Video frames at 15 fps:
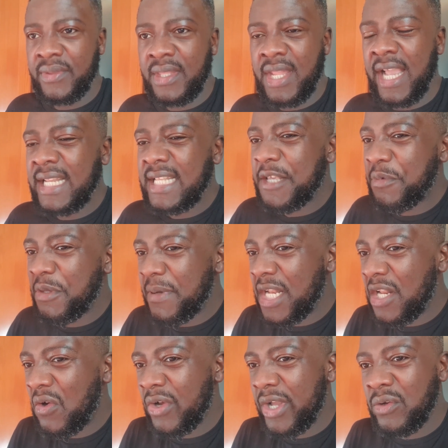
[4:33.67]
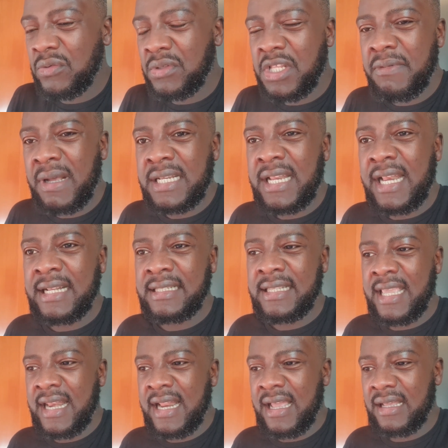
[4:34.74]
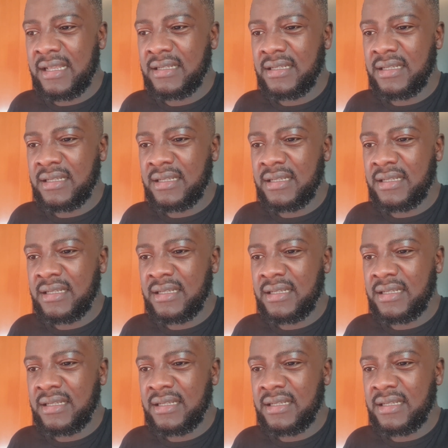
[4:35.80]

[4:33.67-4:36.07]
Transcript: la gente vive de lo que cultivan de la tierra.